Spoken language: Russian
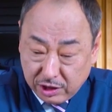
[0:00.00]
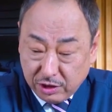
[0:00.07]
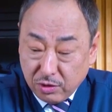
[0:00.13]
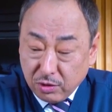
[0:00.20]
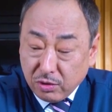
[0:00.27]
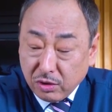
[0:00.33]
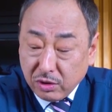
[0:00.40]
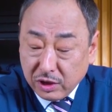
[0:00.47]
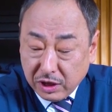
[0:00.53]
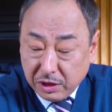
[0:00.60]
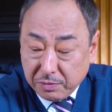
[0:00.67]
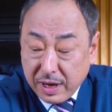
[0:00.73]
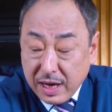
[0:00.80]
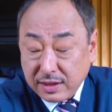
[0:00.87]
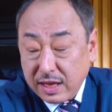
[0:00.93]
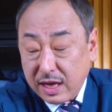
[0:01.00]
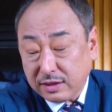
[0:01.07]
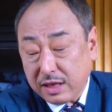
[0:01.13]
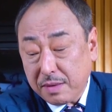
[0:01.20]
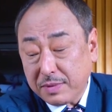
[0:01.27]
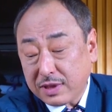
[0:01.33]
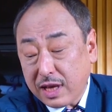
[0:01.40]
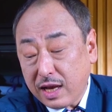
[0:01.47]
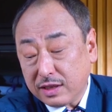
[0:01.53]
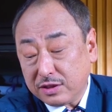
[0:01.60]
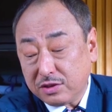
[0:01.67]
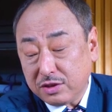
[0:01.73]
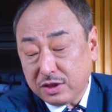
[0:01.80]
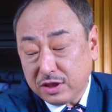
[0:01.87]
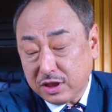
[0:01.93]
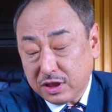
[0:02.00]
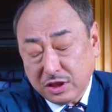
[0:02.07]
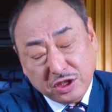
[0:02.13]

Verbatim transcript: Подадим с восхитительным